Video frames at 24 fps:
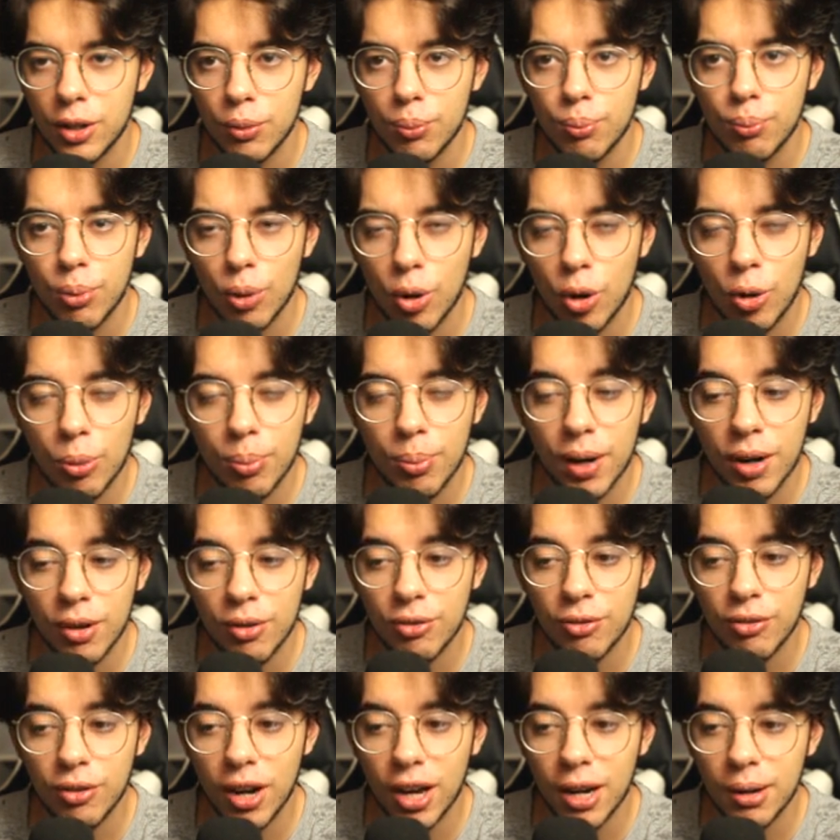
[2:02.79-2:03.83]
e um pouco para
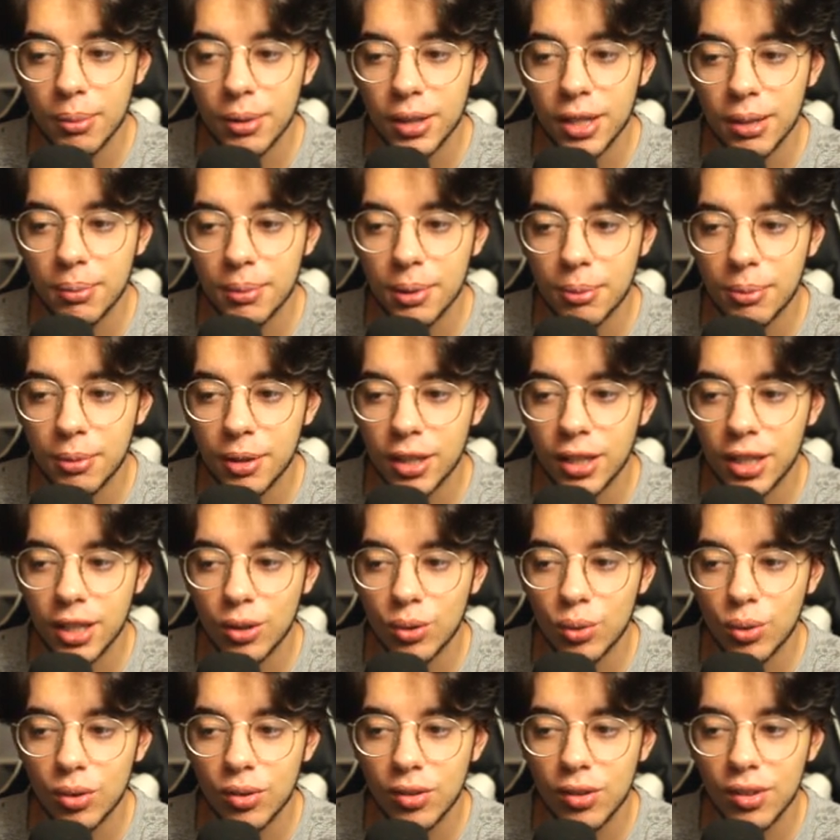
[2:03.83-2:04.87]
farm também, porque
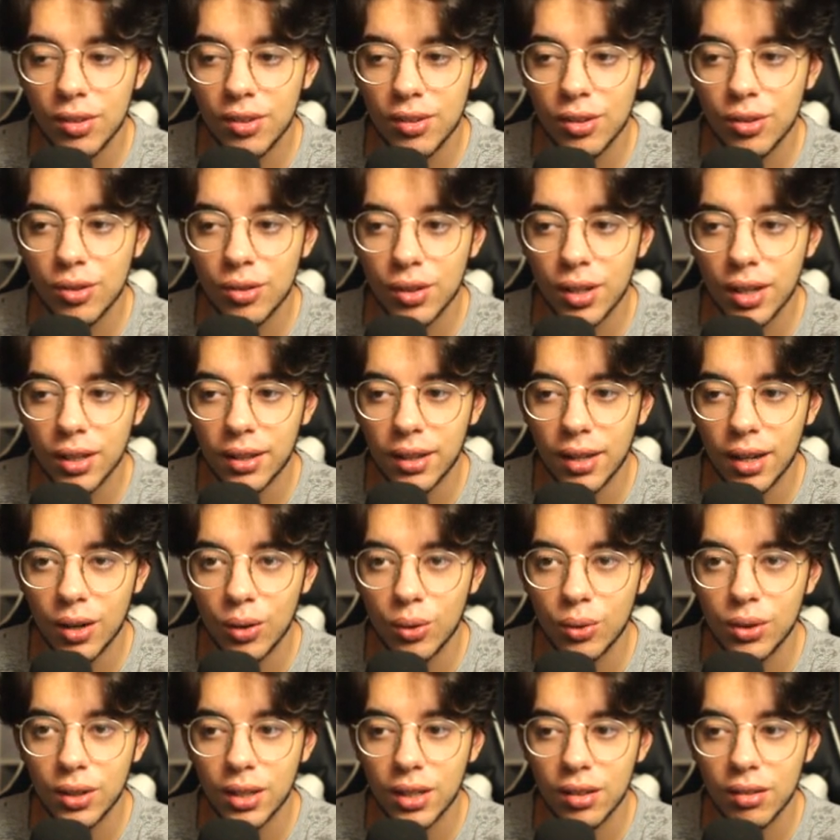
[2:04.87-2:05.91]
tem duas skills que
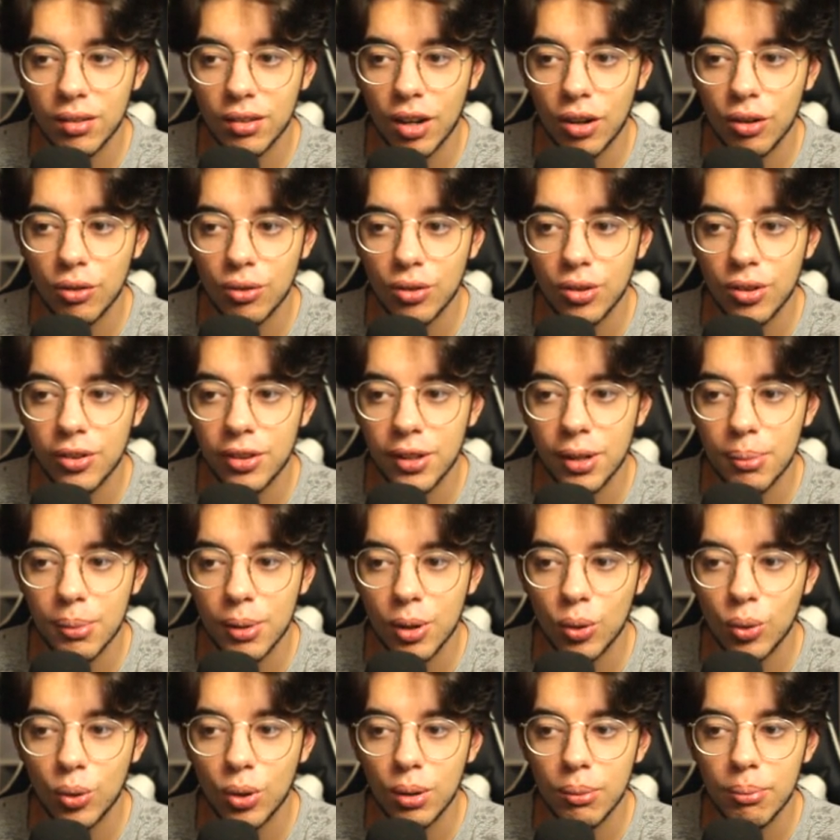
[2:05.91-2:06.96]
atacam três alvos e tem
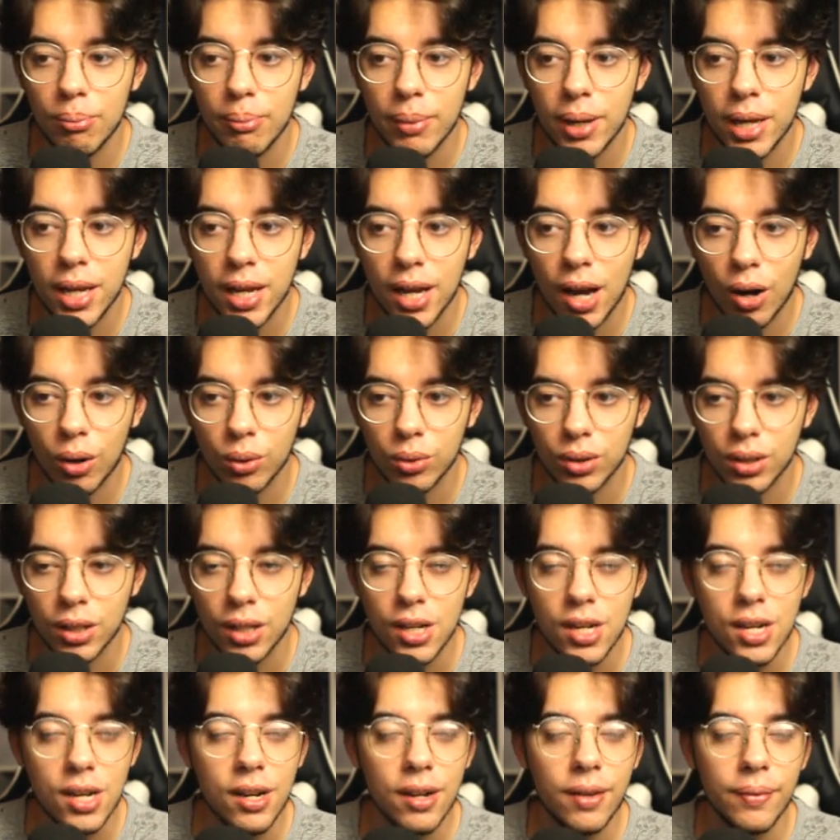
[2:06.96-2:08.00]
uma cura bem alta.
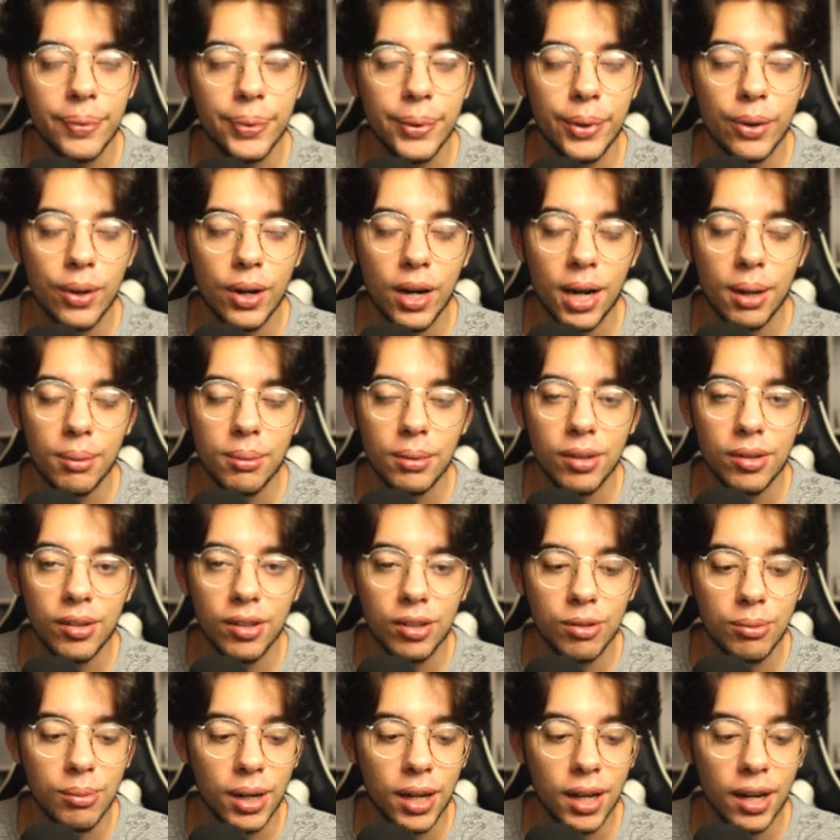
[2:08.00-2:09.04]
Então acaba
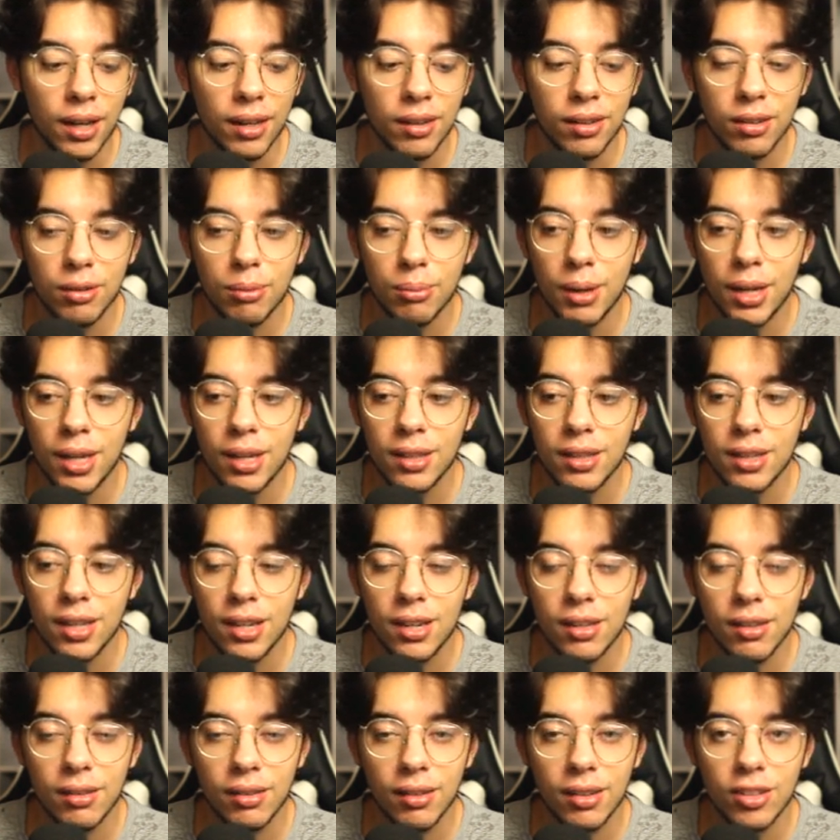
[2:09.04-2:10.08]
sendo uma classe bem
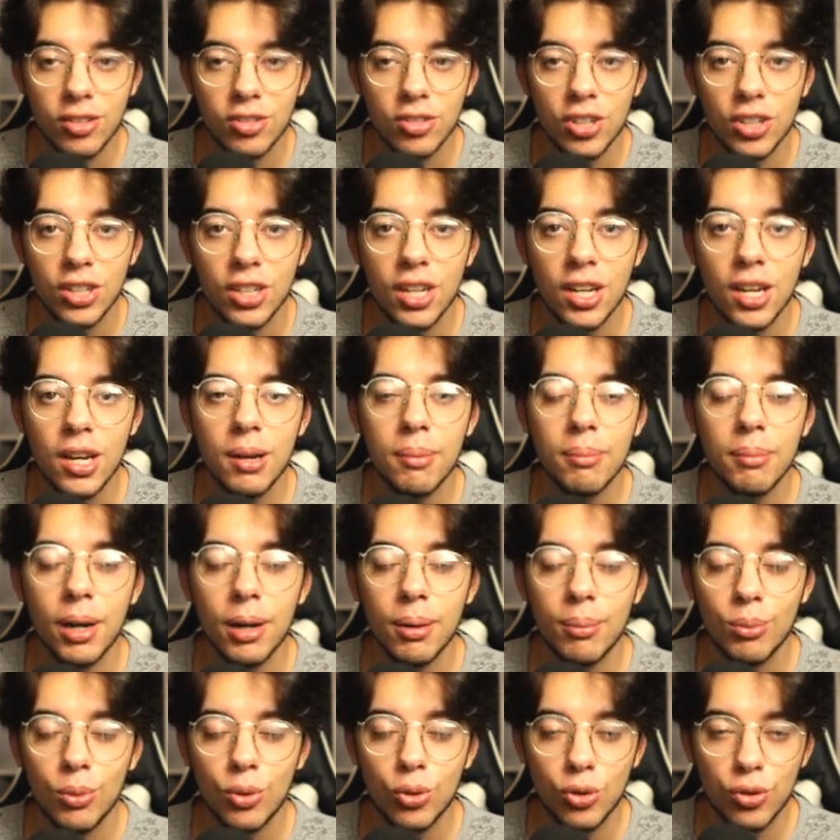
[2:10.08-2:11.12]
interessante aí
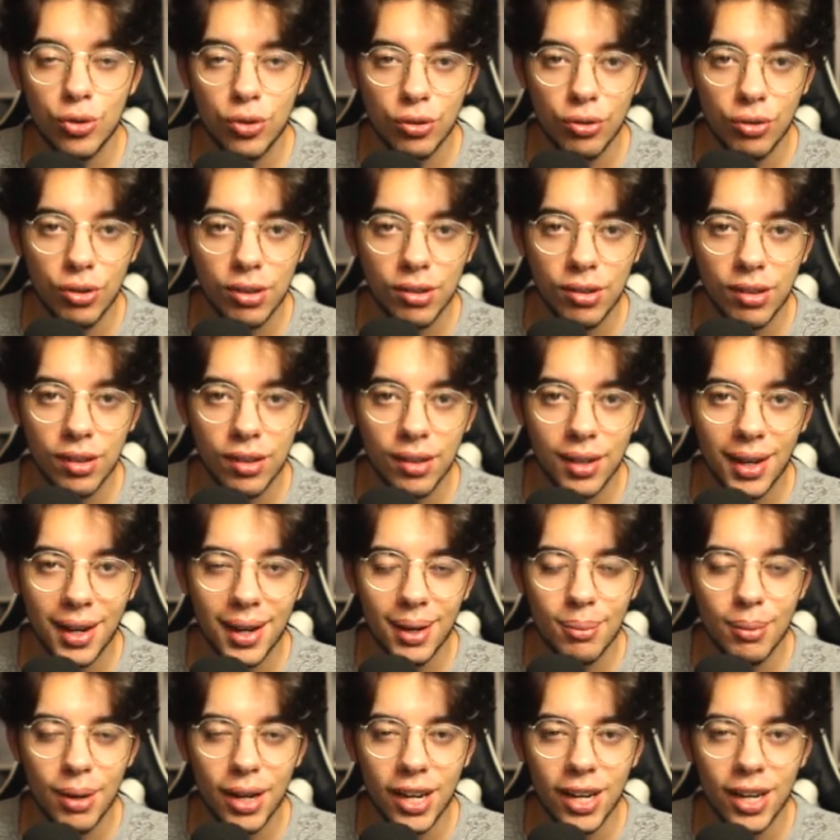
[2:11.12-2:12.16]
para muitos de vocês
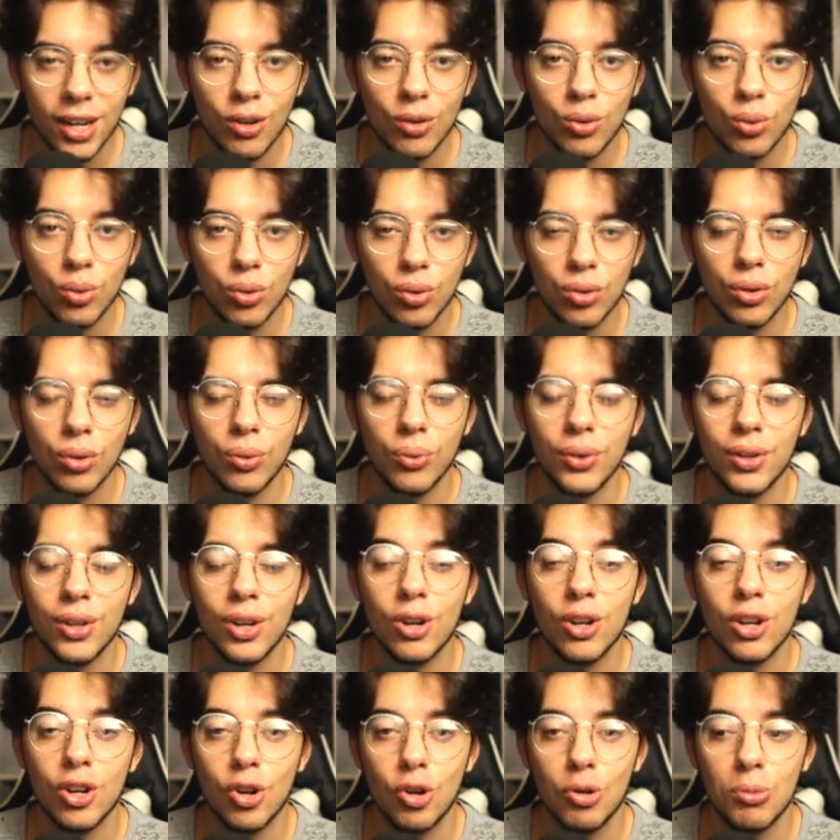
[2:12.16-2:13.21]
acabarem usando e
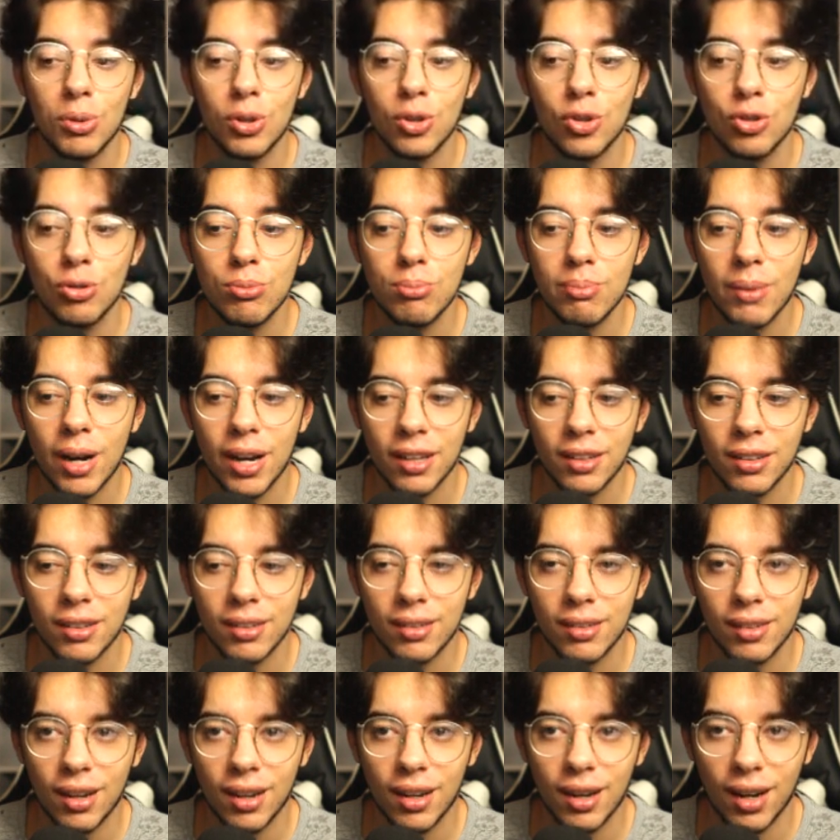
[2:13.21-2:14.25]
eu recomendo demais
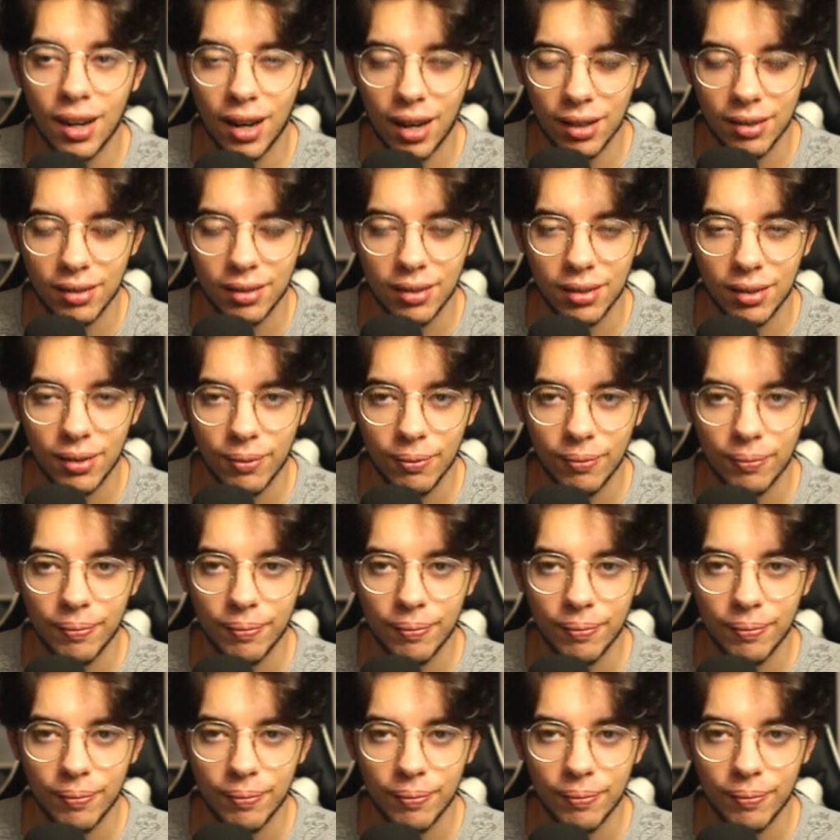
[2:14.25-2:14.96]
essa classe.